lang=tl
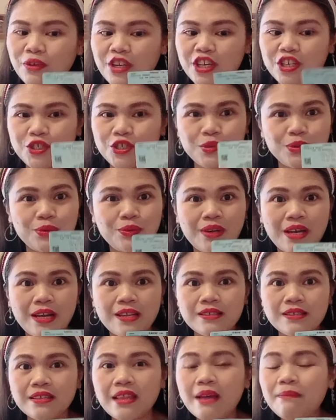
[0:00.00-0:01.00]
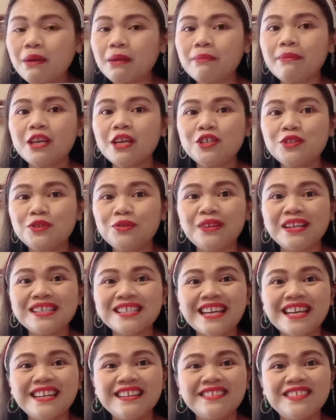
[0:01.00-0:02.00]
insurance. Dapat may insurance
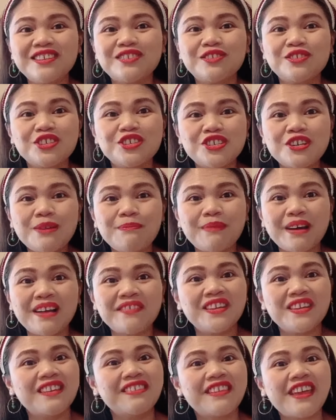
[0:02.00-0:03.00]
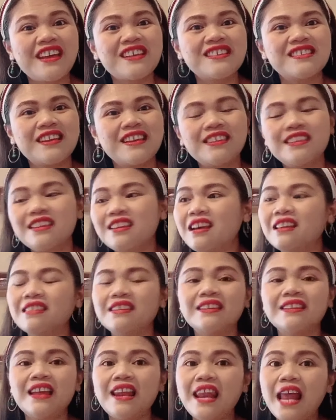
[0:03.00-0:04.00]
ka din dito sa Japan in case na hindi
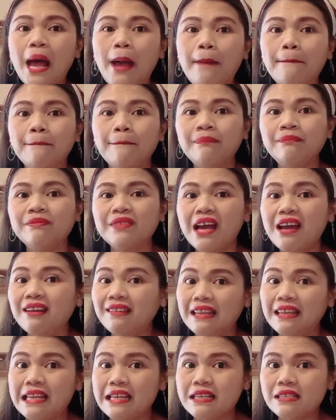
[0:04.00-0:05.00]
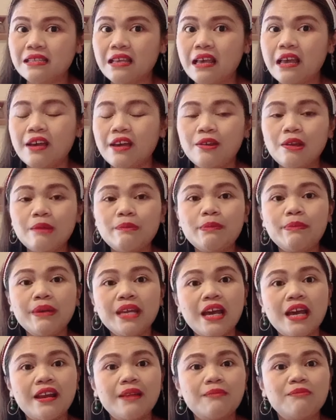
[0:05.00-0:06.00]
natin alam, at least, yung
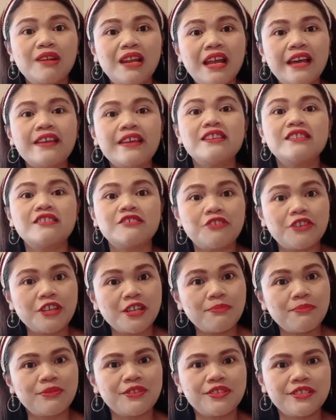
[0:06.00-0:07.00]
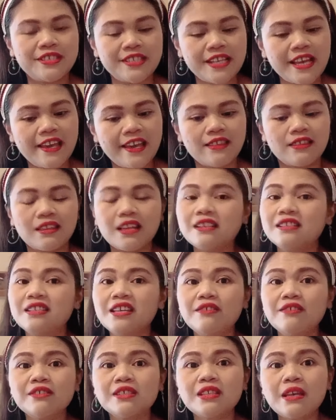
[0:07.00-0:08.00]
babayaran mo lang is 30%. Kasi
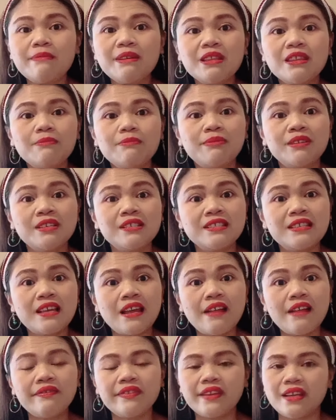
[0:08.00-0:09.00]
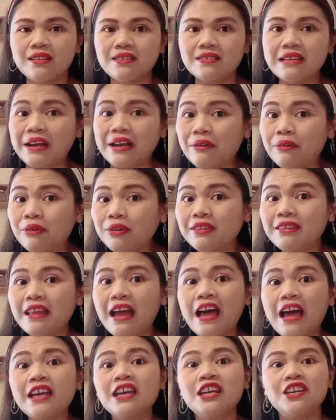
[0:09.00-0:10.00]
yung 70% is sagot
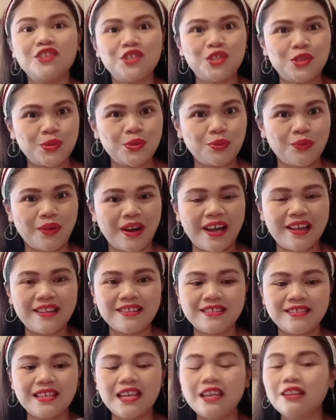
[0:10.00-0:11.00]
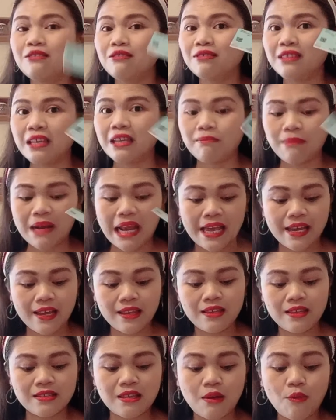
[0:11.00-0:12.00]
ng insurance. Ito din, palagi
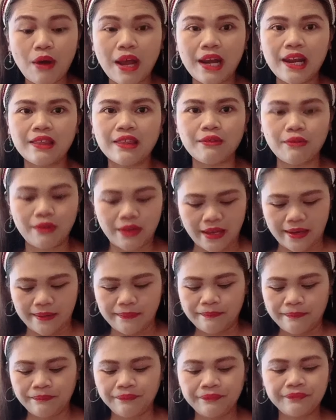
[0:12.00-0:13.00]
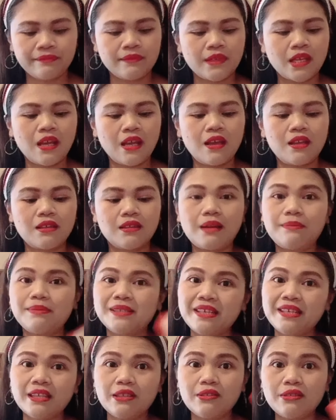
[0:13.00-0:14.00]
din sa wallet ko yan. Tapos
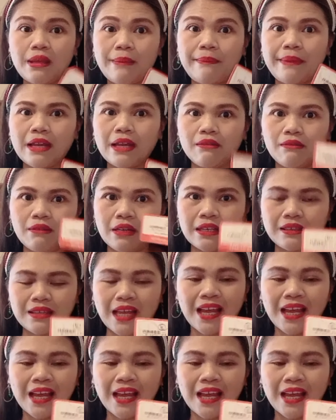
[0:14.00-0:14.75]
ito naman ulit.